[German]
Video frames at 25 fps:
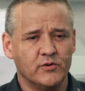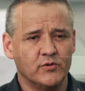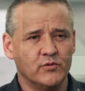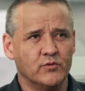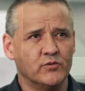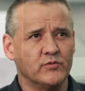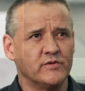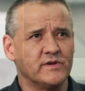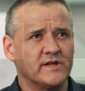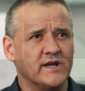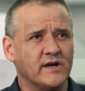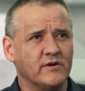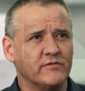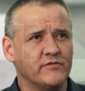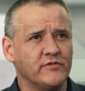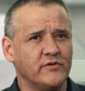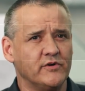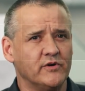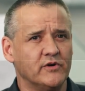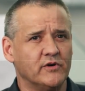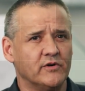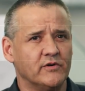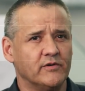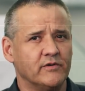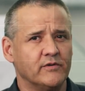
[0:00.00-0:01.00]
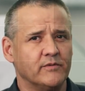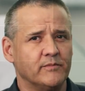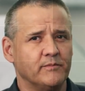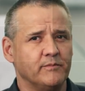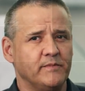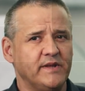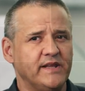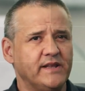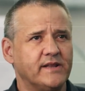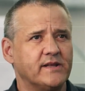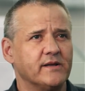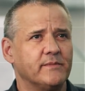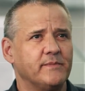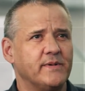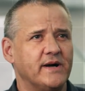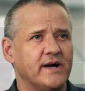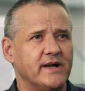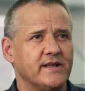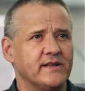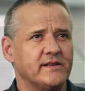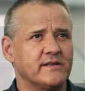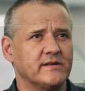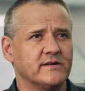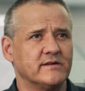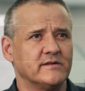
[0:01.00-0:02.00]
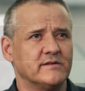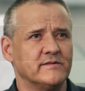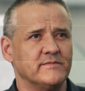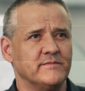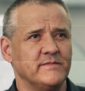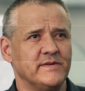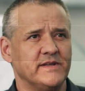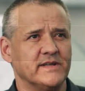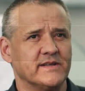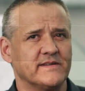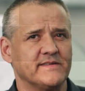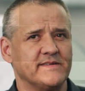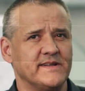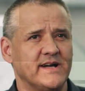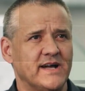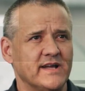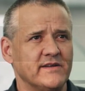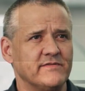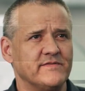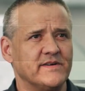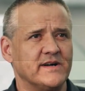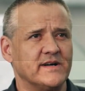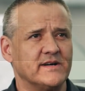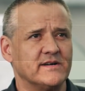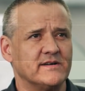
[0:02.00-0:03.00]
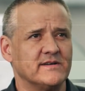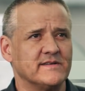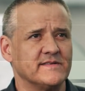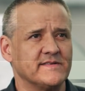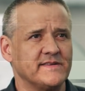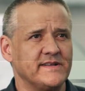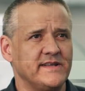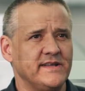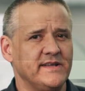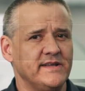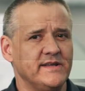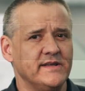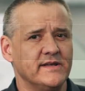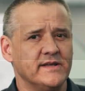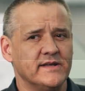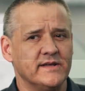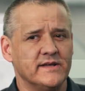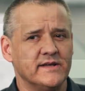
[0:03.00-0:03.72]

und auch für Mitarbeiter wird es einfacher sein,